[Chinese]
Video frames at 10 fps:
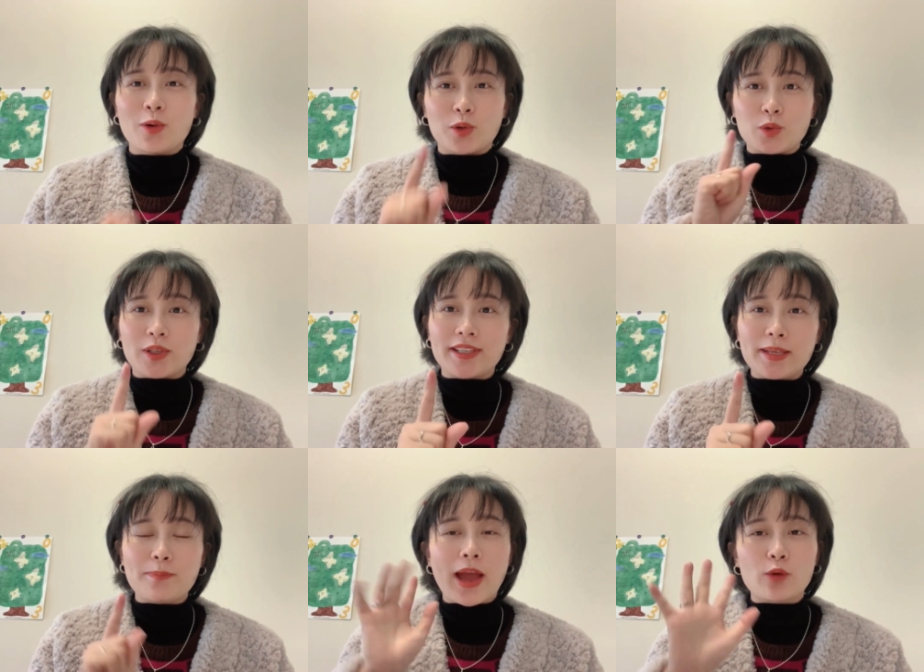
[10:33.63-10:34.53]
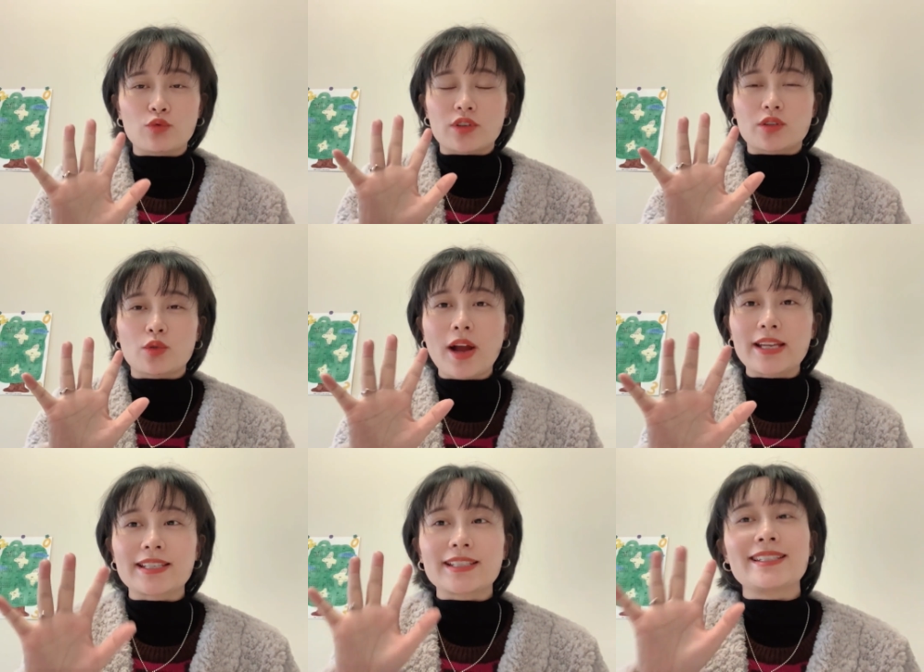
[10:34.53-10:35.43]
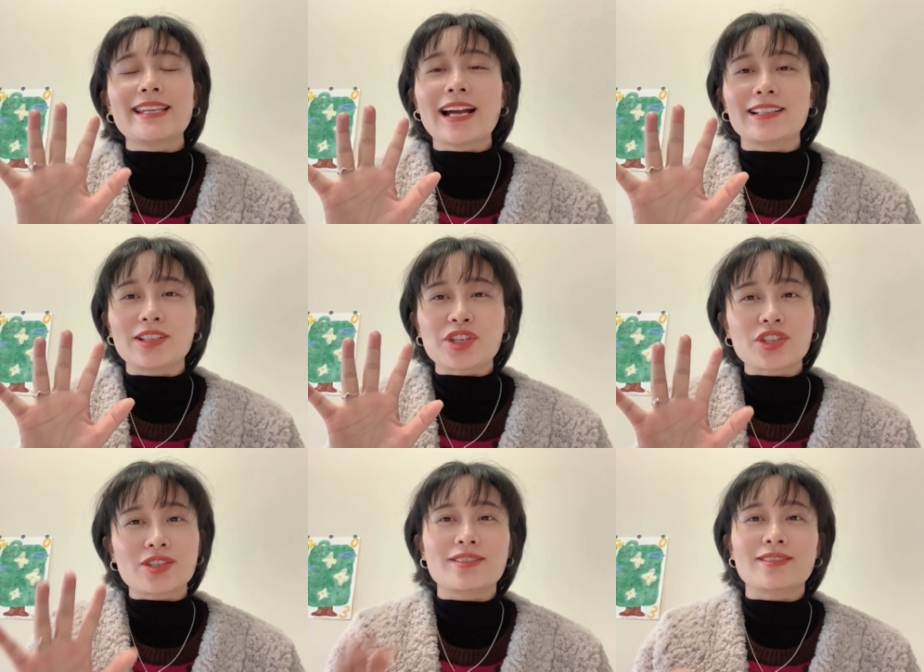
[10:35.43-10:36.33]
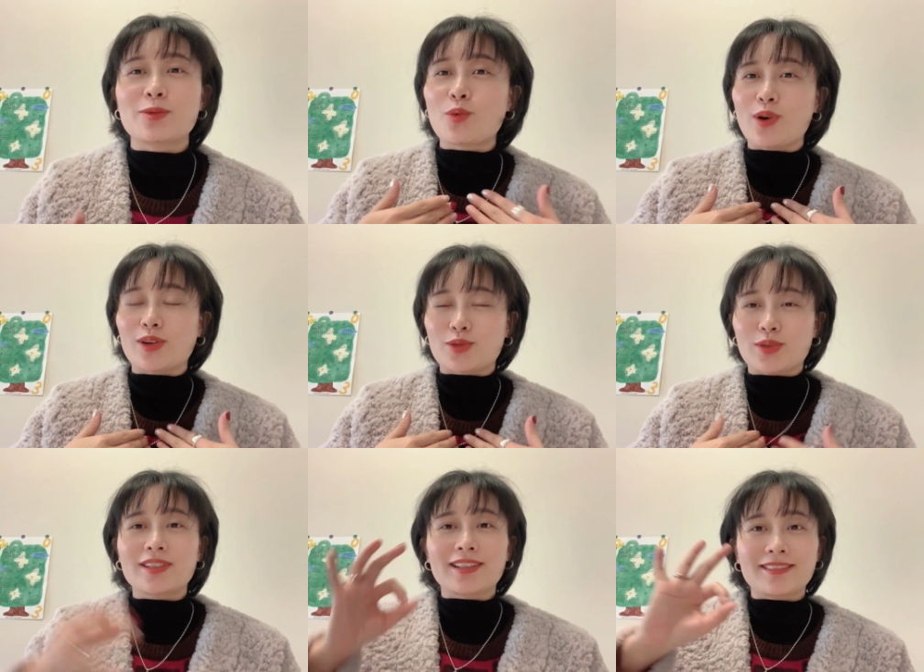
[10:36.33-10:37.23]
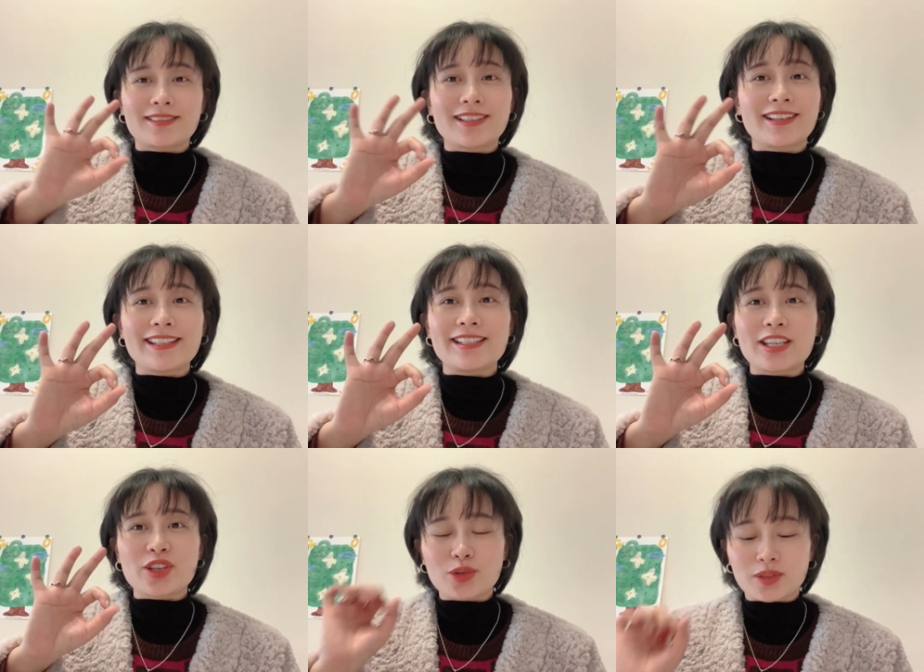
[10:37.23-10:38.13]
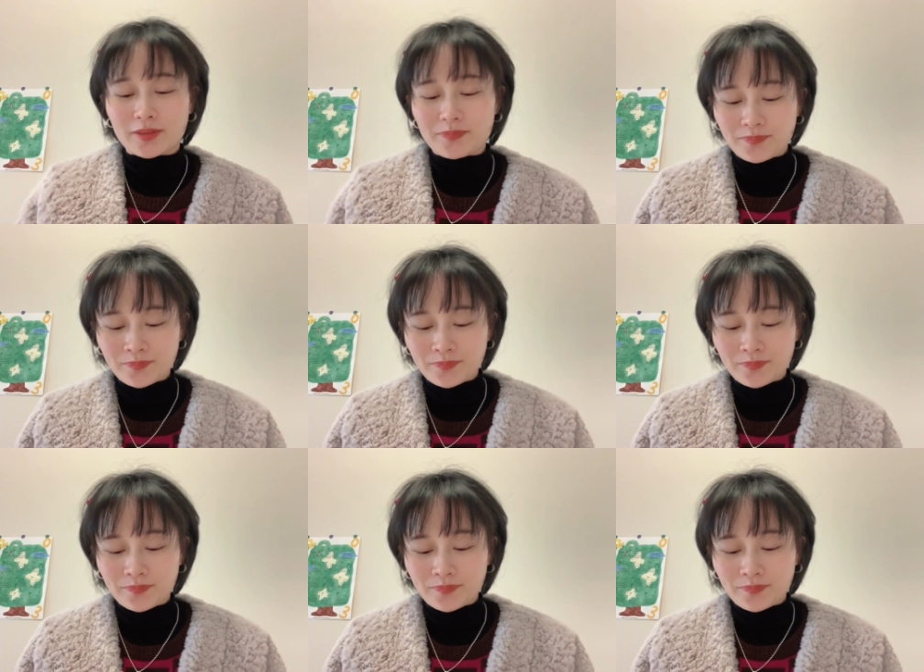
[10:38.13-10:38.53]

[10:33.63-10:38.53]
我觉得一百五十块这个价格是我觉得可以接受的。